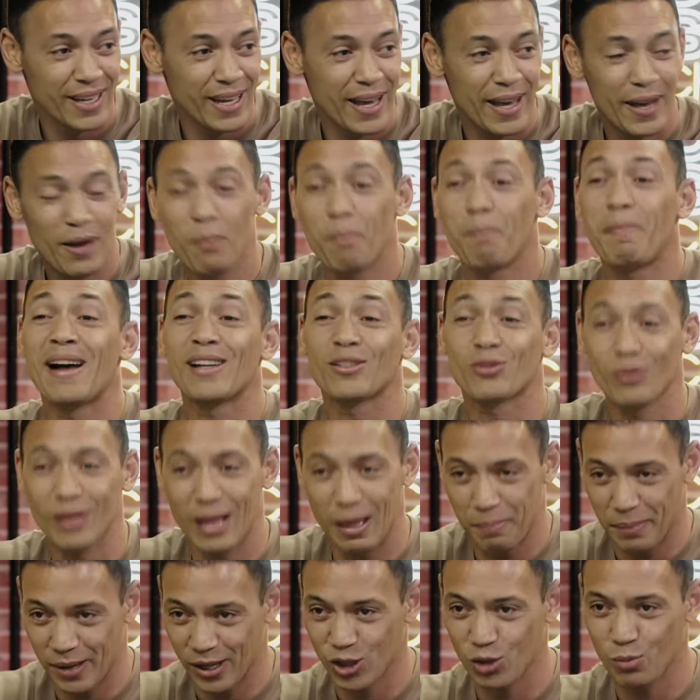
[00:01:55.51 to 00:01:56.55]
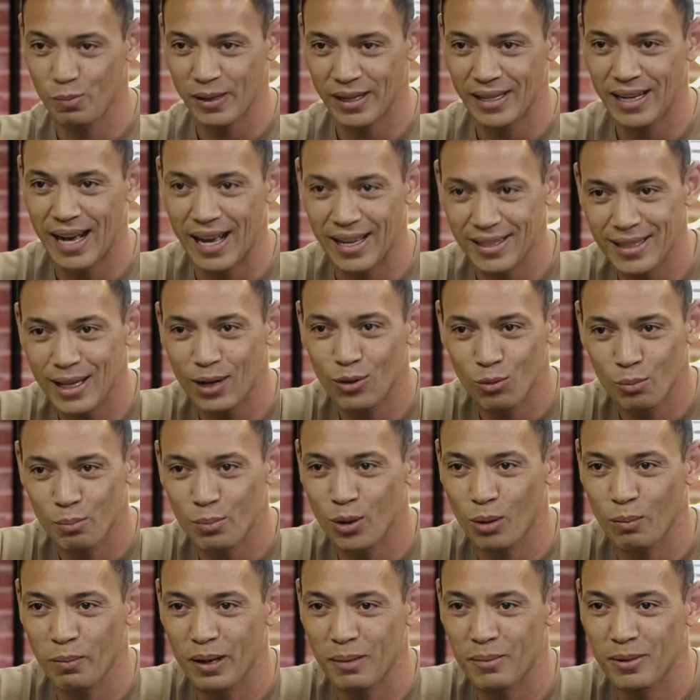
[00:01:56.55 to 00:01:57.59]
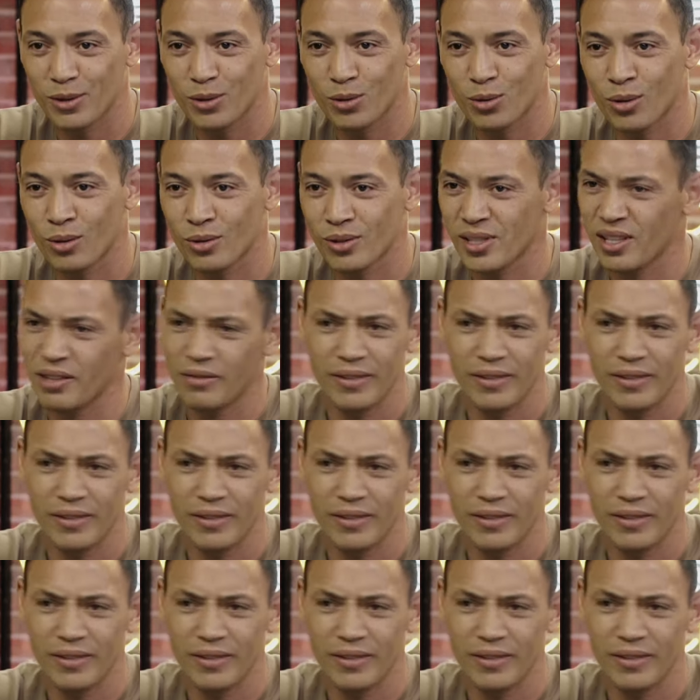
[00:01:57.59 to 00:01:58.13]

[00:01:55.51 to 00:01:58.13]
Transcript: Eu passo lá para te pegar. Tá com problema de condução?